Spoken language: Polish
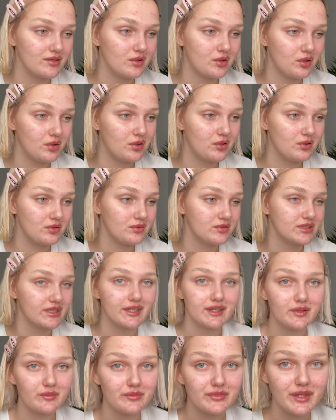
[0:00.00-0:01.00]
o
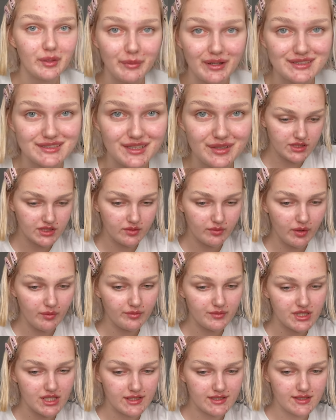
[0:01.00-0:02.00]
żadnym temacie.
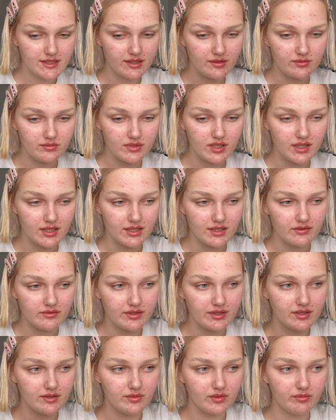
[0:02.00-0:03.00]
Mam czasem, a
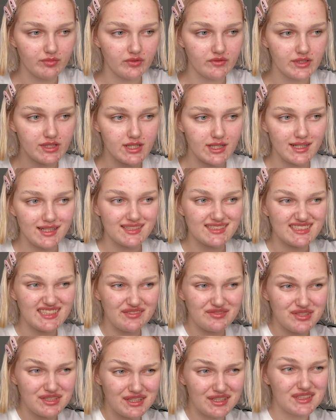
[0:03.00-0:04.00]
nawet bym powiedziała
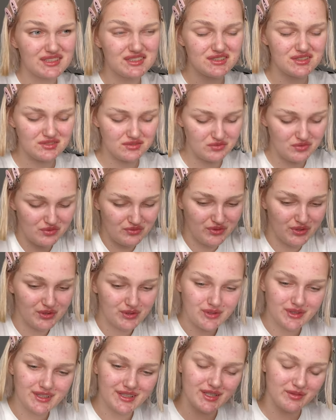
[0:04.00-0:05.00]
zawsze taki słowo
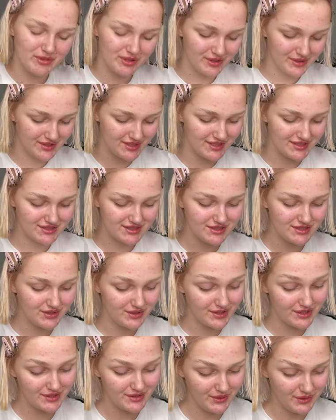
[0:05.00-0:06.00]
toki, nie mogę odkręcić
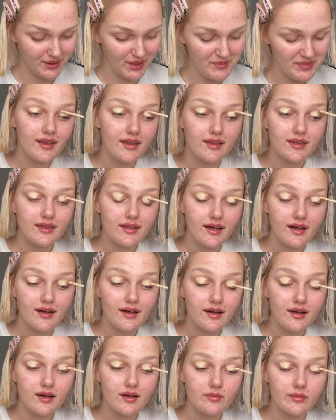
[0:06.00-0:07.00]
korektora. E,
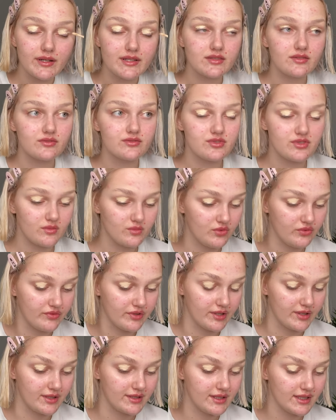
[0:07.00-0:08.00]
ja bardzo dużo
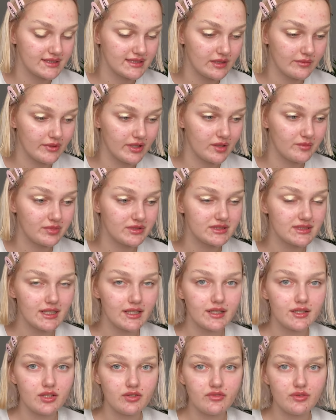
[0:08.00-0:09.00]
mówię i tak samo jak
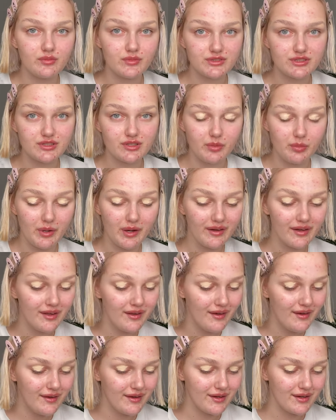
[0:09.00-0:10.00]
poznaję nową osobę,
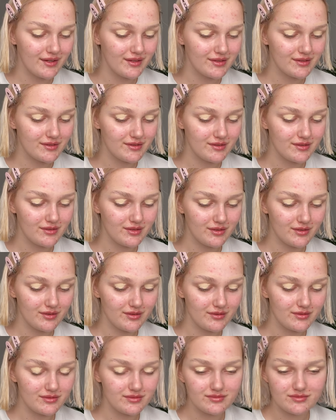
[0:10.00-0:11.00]
e,
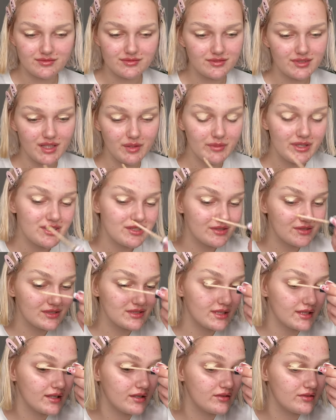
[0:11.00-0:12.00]
to nie ma czegoś
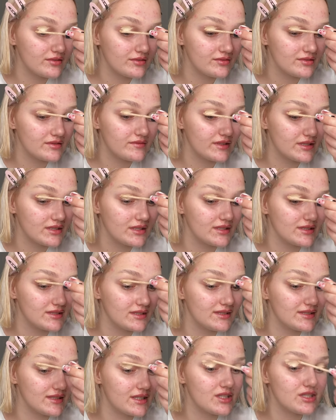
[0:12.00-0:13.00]
takiego, że wiecie, jest
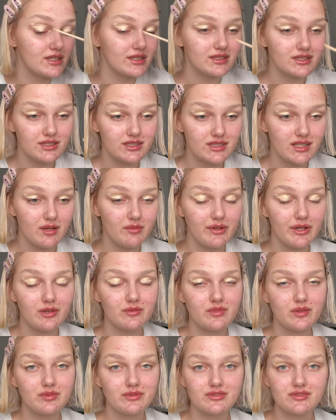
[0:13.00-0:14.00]
niezręczna cisza, bo ja ją
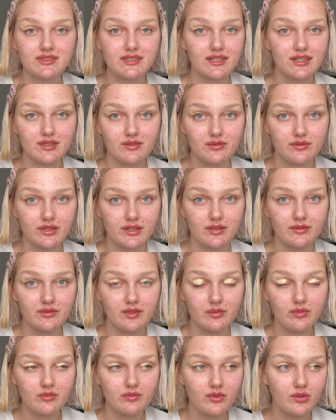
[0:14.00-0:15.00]
po prostu zagaduję. Ja
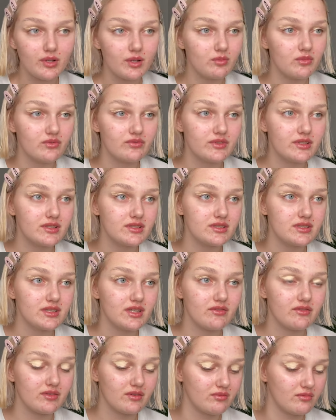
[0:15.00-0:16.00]
bym mogła mówić,
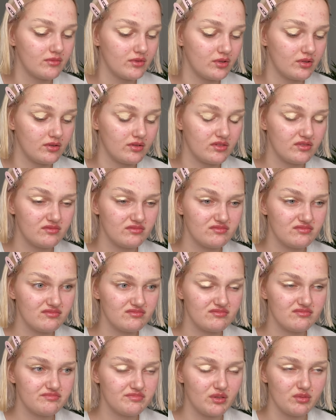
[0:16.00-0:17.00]
nie wiem, o
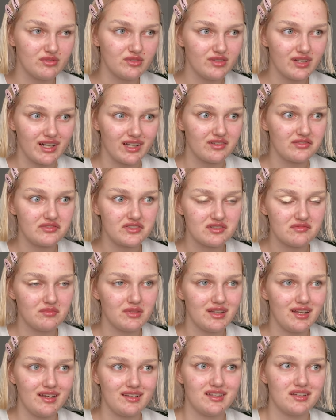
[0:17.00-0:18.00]
pomidorach w
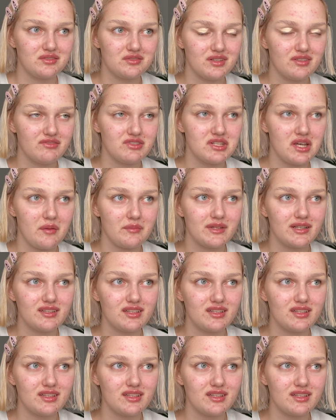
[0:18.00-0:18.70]
śmietanie, które widziałam na